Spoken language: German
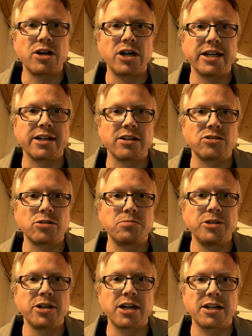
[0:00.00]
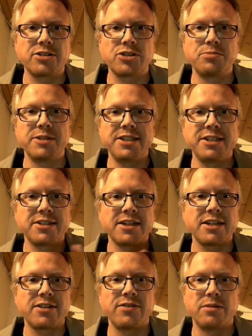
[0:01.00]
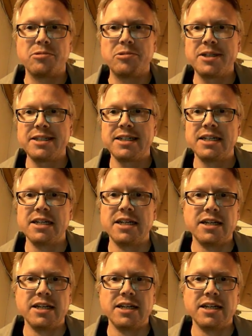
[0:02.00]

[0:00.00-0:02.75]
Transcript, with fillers: klicken. Also ich bin hier klassisch mit Ethernet verbunden.